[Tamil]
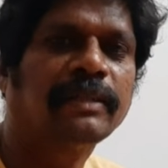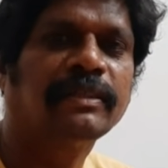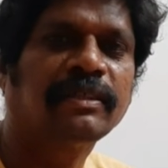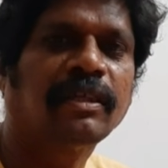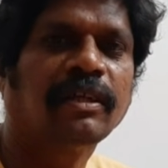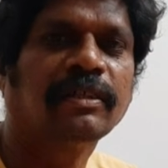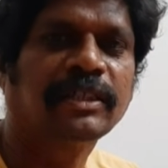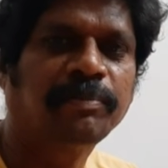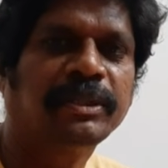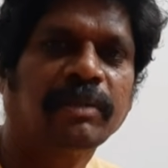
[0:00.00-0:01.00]
ப்ராசஸ் எல்லாம்
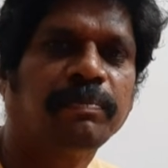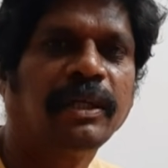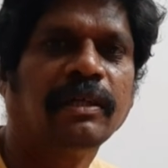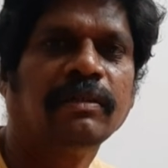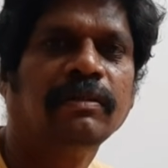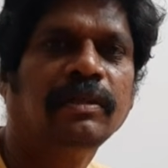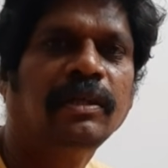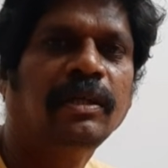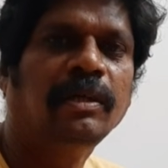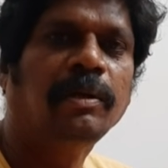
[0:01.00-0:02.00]
ஸ்டெப் ஸ்டெப்பாக
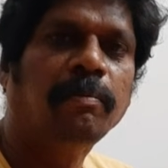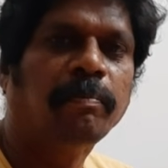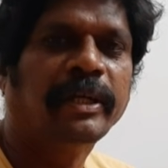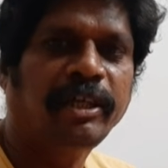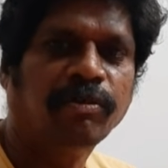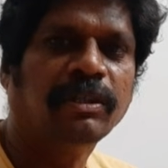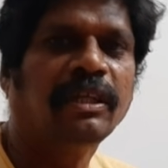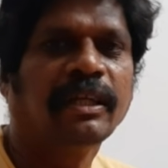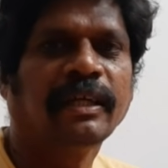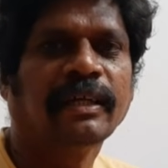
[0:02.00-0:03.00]
பண்ணிட்டு
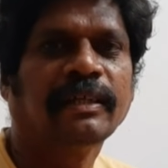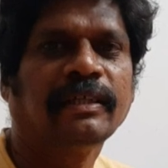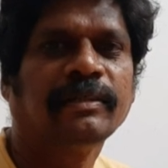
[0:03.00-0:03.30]
வந்துட்டுருக்காங்க